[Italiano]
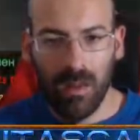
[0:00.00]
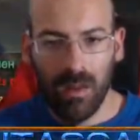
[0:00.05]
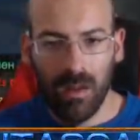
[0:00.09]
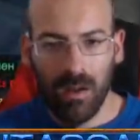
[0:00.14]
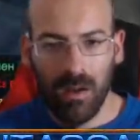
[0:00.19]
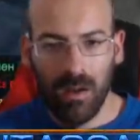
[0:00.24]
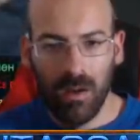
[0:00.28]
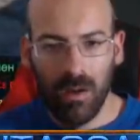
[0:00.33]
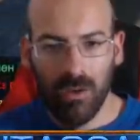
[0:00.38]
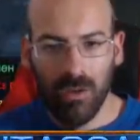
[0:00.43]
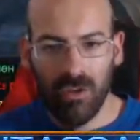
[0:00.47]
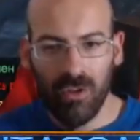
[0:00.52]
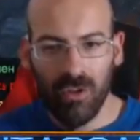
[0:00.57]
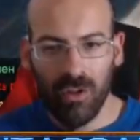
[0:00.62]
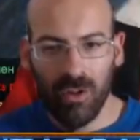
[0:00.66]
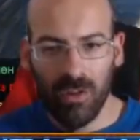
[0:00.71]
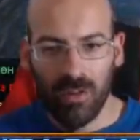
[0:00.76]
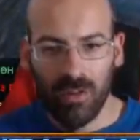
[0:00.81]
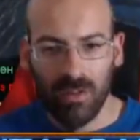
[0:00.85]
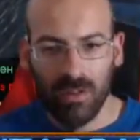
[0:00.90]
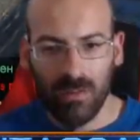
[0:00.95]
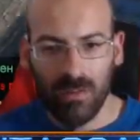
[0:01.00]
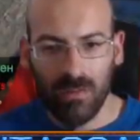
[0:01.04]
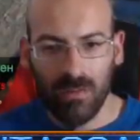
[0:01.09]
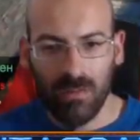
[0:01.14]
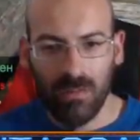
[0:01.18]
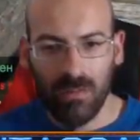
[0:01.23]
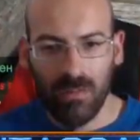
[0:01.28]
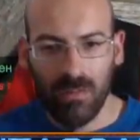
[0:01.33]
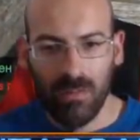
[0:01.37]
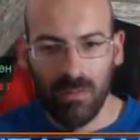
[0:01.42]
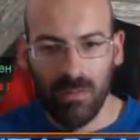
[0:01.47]
Load shot.
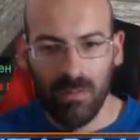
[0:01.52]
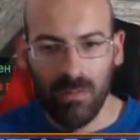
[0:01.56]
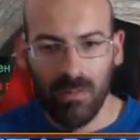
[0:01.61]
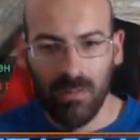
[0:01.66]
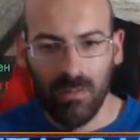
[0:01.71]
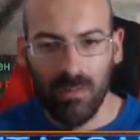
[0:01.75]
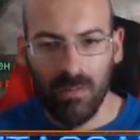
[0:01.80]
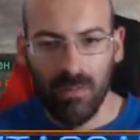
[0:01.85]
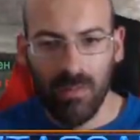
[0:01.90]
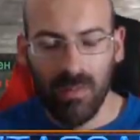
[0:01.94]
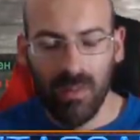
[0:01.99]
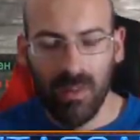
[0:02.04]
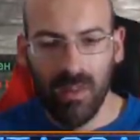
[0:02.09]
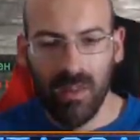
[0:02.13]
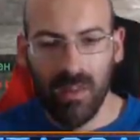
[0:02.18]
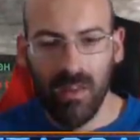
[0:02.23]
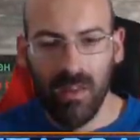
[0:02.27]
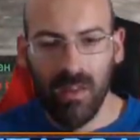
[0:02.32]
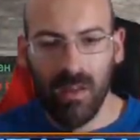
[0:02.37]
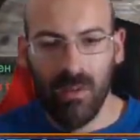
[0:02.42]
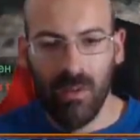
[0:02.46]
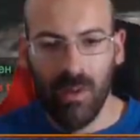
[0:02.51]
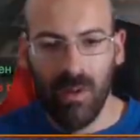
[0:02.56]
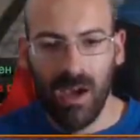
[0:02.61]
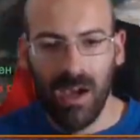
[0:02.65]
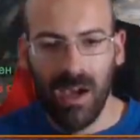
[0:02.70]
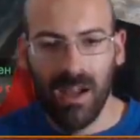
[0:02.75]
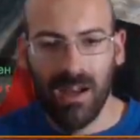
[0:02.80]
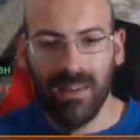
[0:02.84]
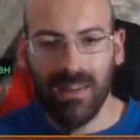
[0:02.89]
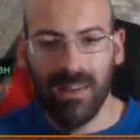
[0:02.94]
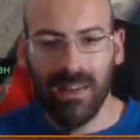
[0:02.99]

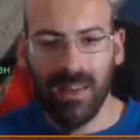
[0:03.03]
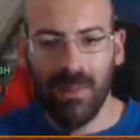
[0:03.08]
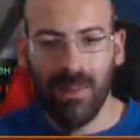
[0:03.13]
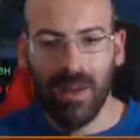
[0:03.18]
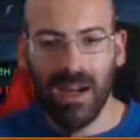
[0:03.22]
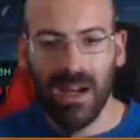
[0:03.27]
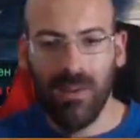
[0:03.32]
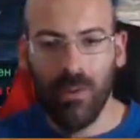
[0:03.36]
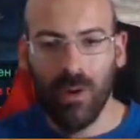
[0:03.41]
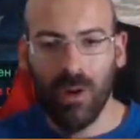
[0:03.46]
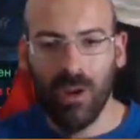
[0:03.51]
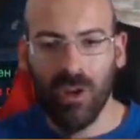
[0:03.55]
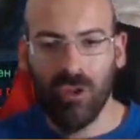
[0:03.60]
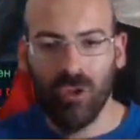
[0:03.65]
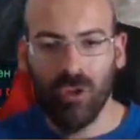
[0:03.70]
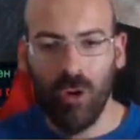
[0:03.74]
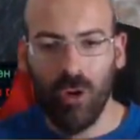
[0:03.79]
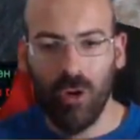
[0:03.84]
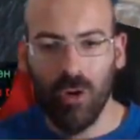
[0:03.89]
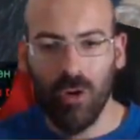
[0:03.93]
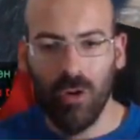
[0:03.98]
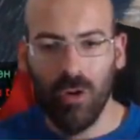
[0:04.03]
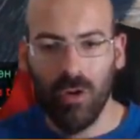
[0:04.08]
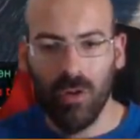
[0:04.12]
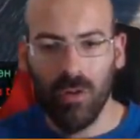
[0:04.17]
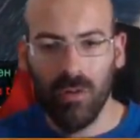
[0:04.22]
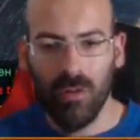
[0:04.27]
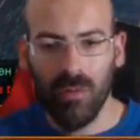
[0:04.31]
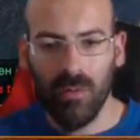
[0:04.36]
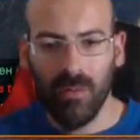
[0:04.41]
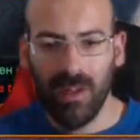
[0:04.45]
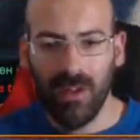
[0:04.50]
Guarda che bravo che sono.
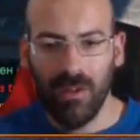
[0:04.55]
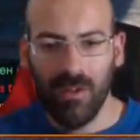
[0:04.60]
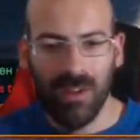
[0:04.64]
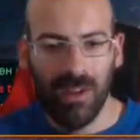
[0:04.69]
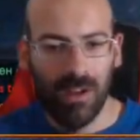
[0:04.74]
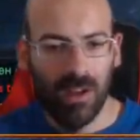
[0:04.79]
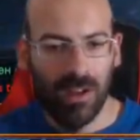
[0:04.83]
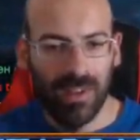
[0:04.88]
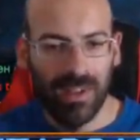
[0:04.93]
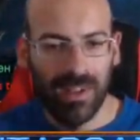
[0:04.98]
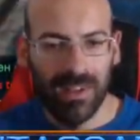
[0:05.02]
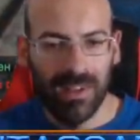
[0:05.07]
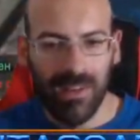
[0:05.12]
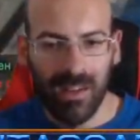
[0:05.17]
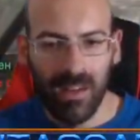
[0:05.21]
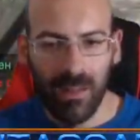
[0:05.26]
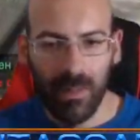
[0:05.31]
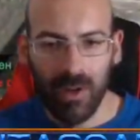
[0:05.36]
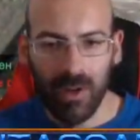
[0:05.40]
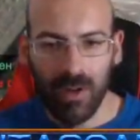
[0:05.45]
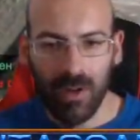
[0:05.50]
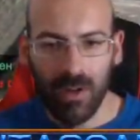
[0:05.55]
Ma non credo che vada di lì però,